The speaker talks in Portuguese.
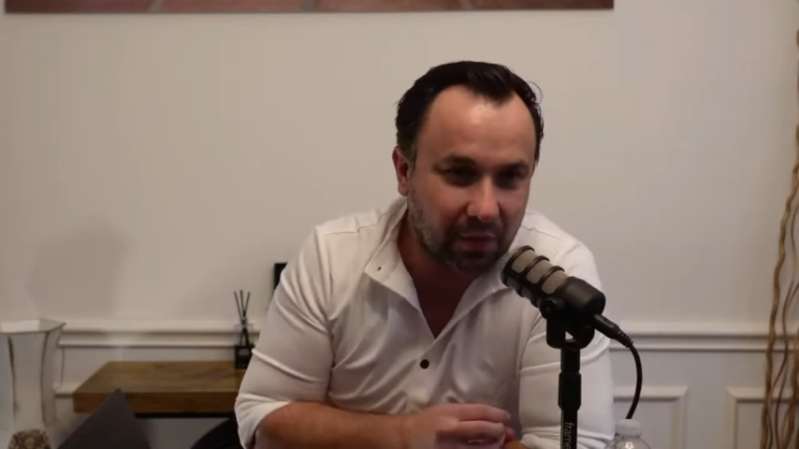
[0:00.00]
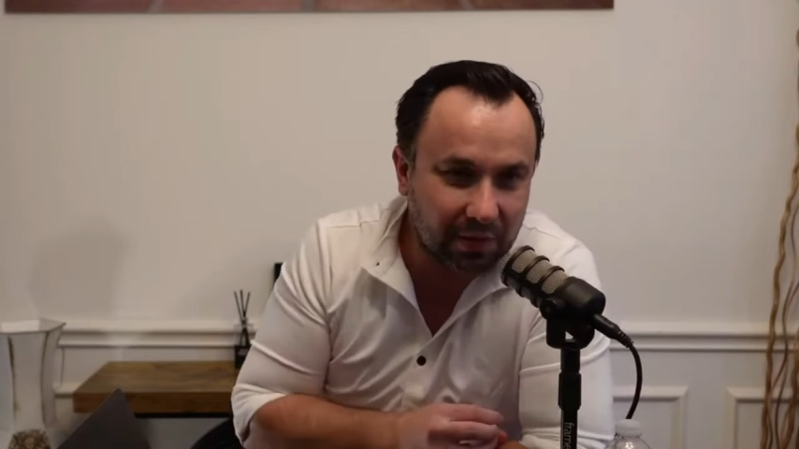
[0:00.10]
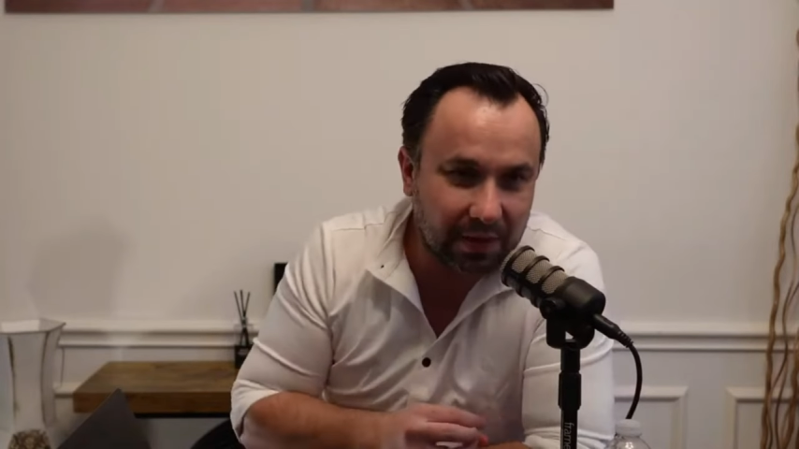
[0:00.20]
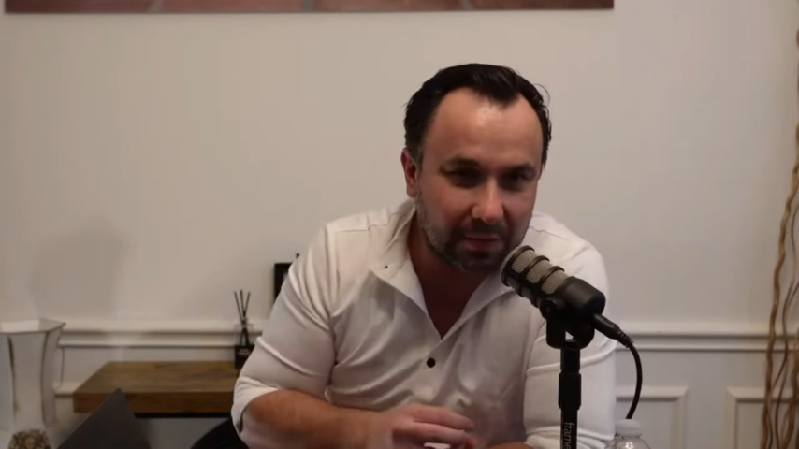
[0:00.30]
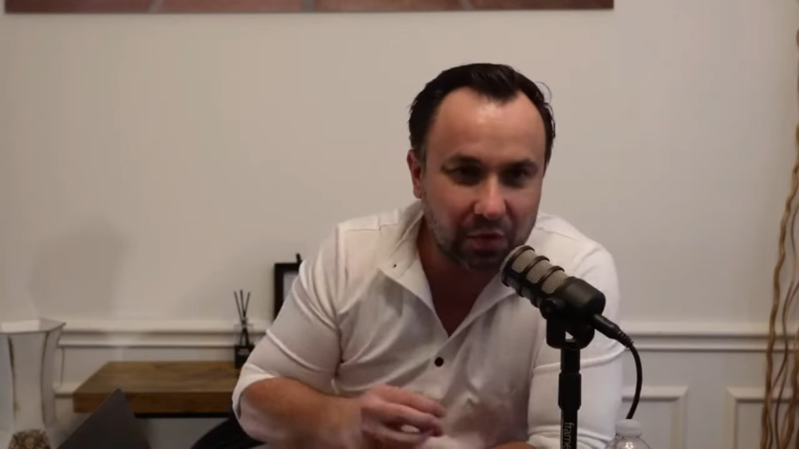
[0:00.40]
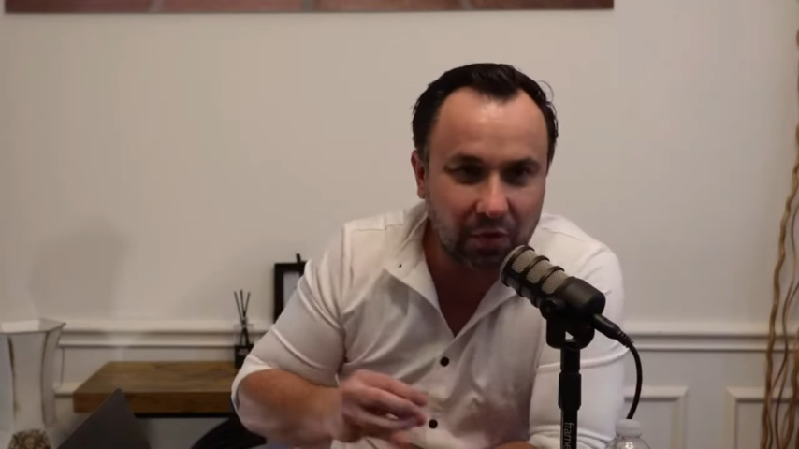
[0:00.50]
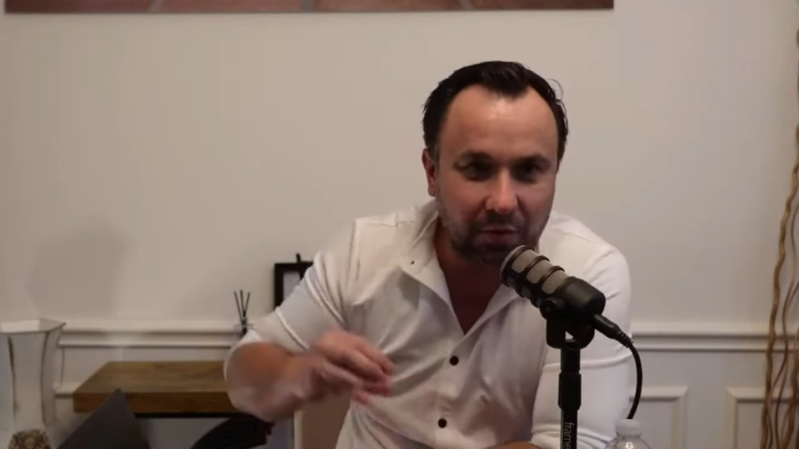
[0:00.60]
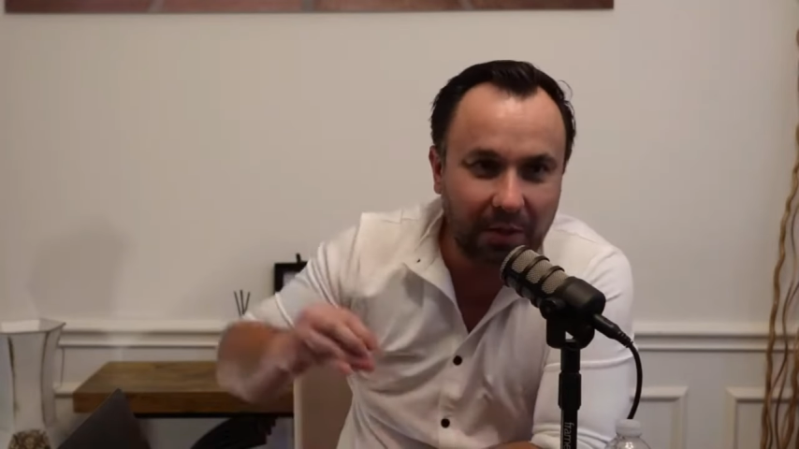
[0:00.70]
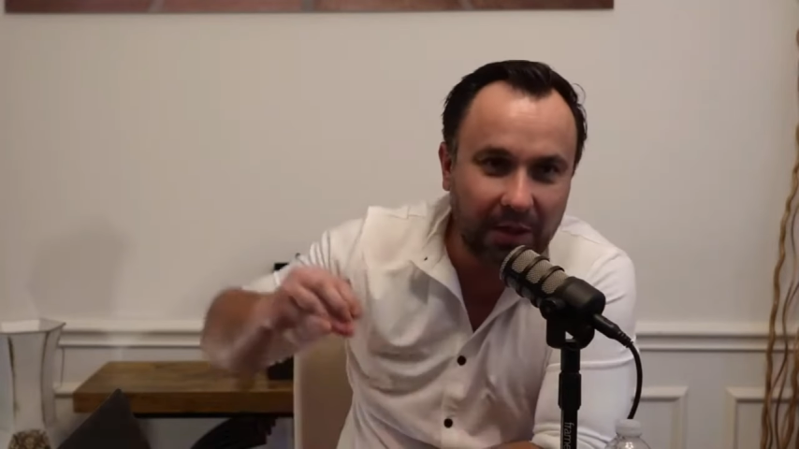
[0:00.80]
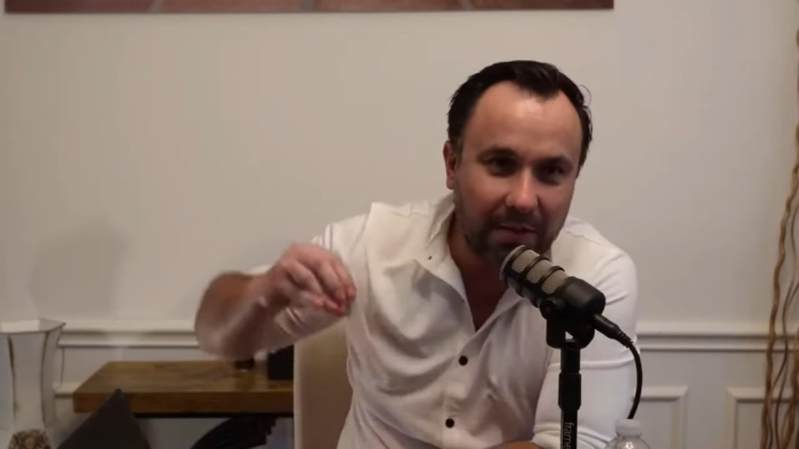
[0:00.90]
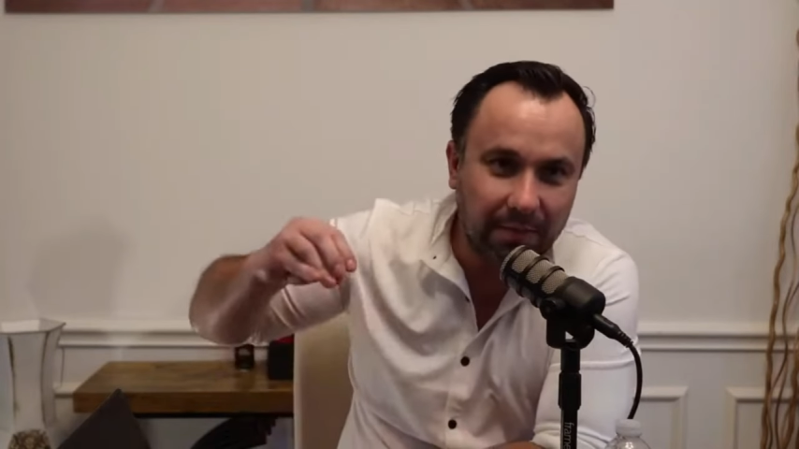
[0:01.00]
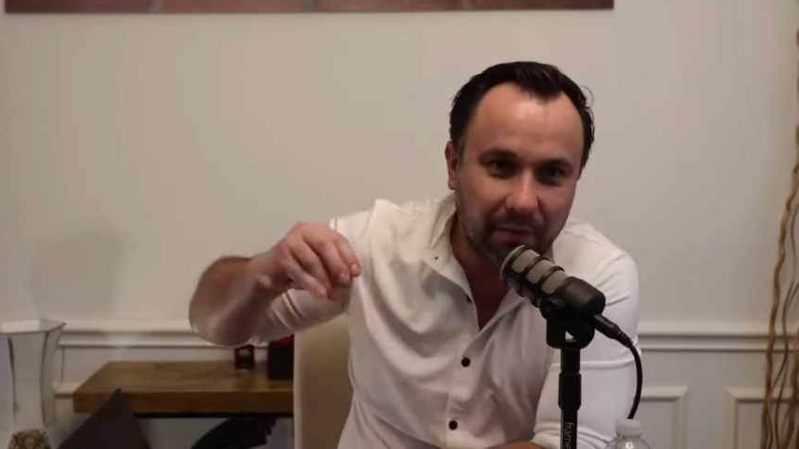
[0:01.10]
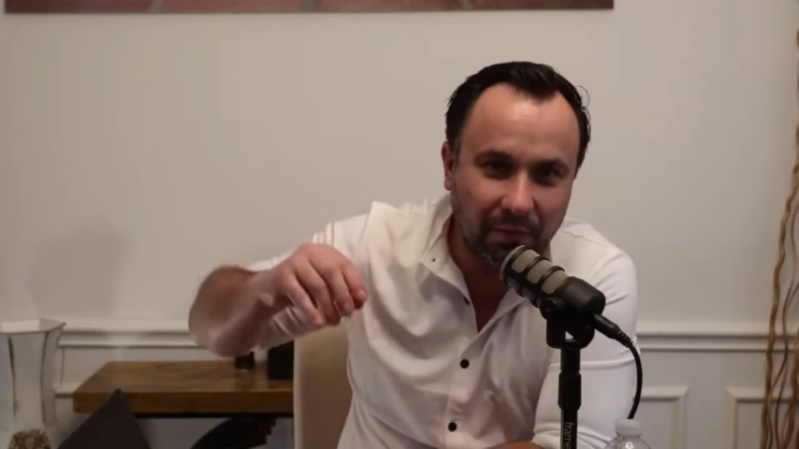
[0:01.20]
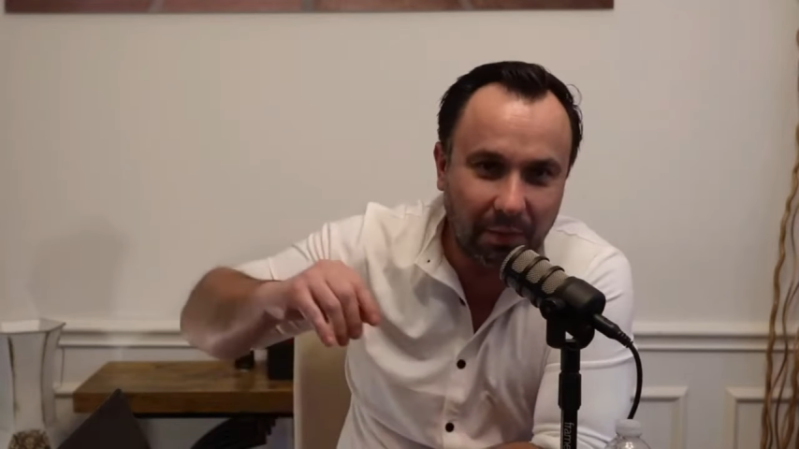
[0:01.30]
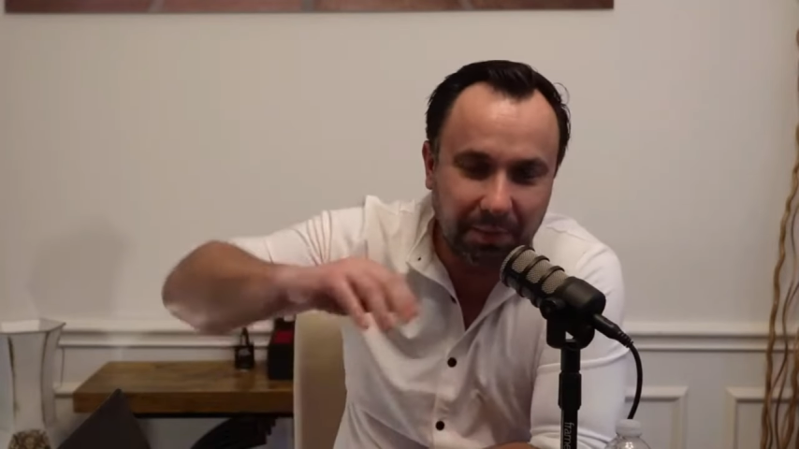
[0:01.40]
nós estamos com uma,
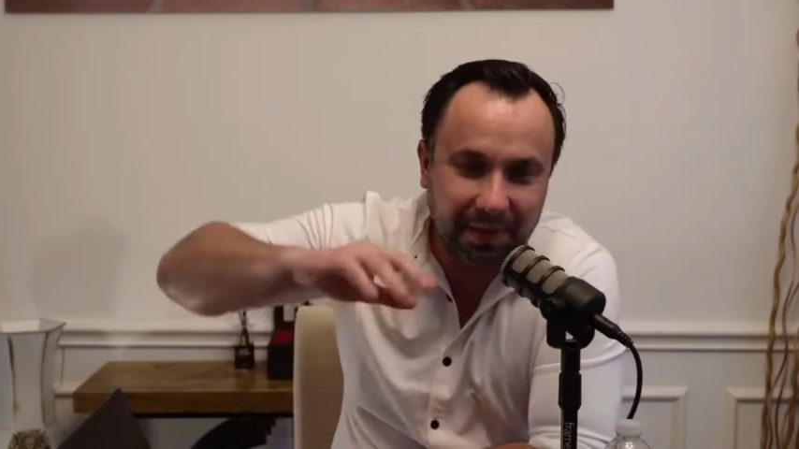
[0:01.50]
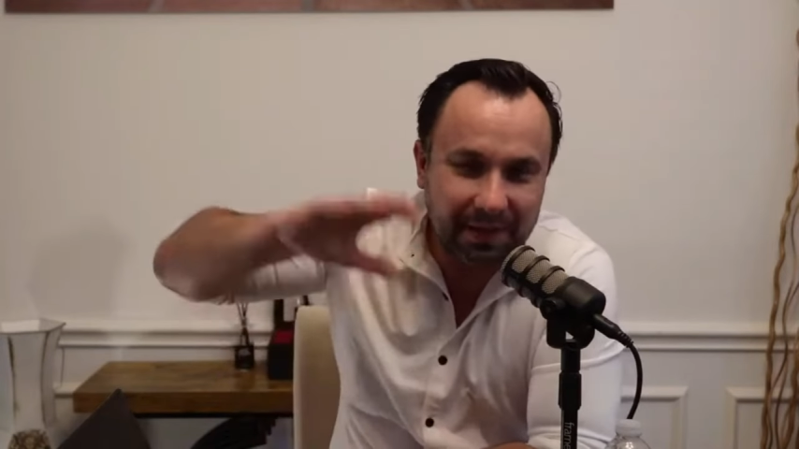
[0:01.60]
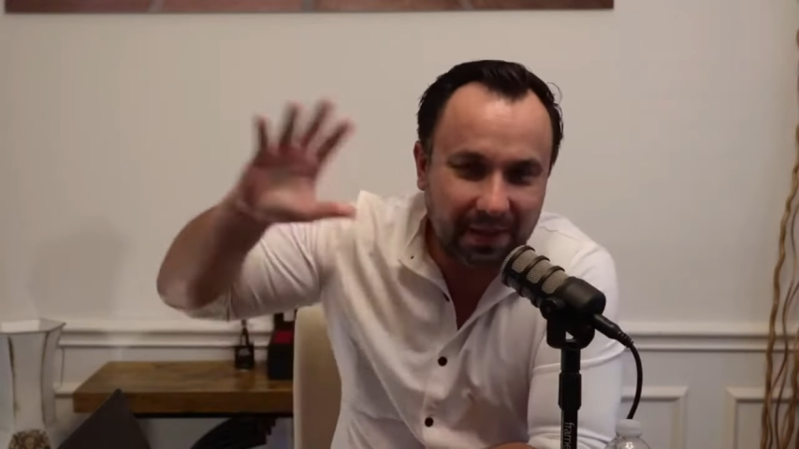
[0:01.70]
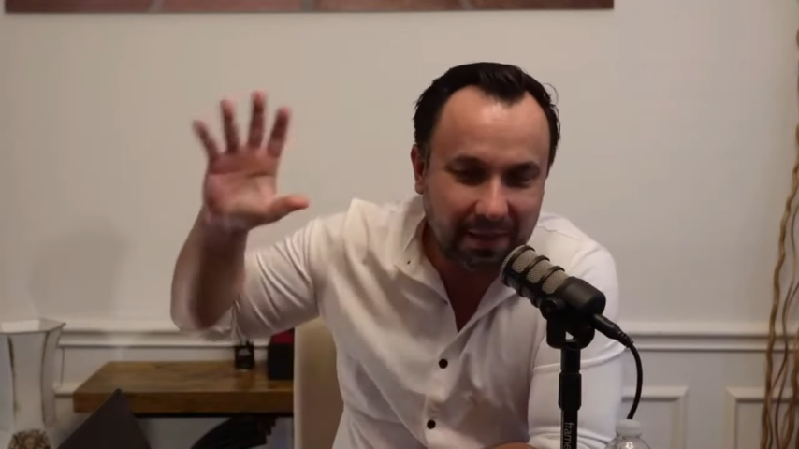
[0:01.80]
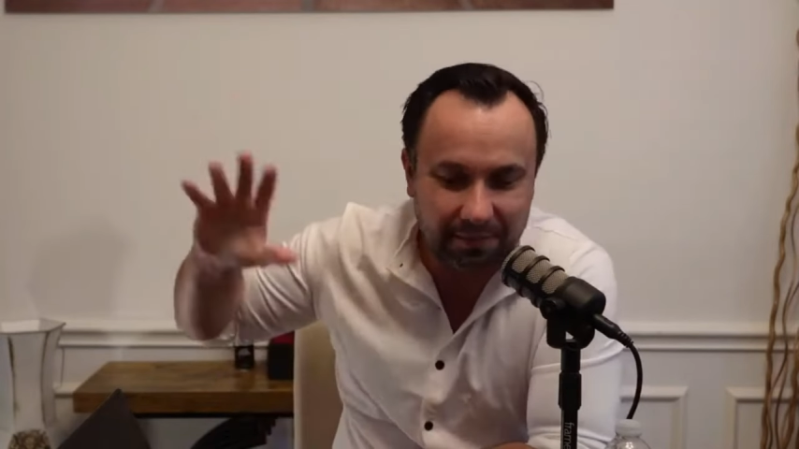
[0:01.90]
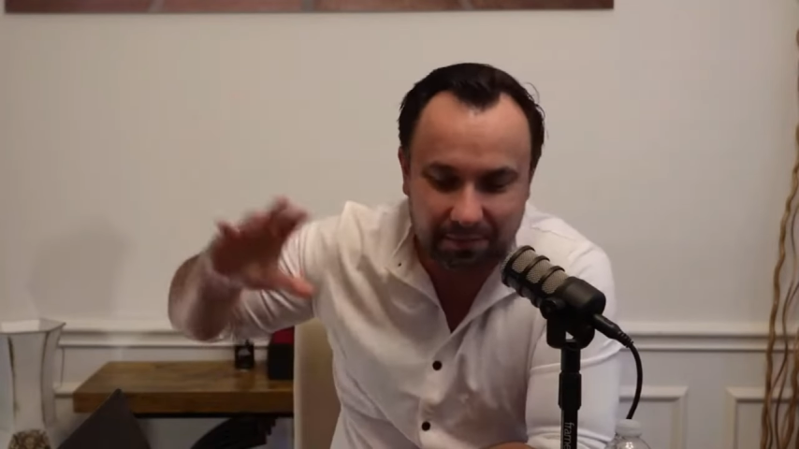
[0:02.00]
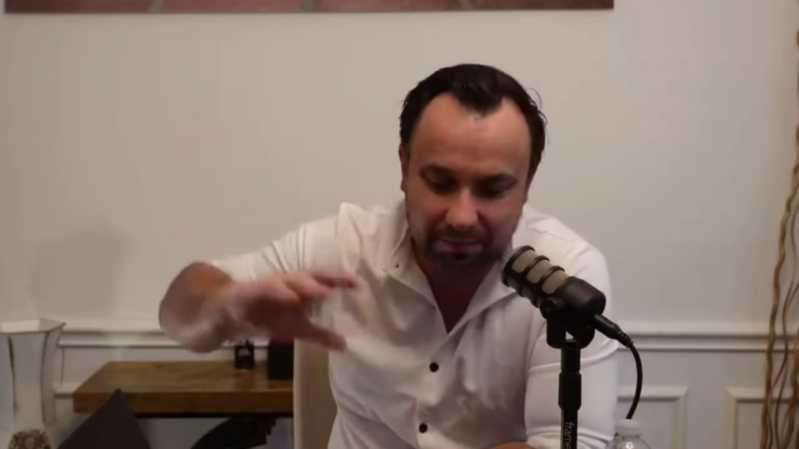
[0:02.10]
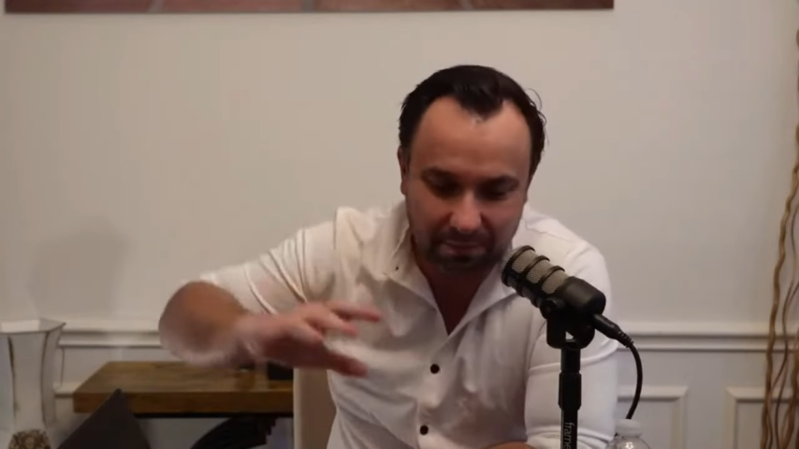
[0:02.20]
vamos pensar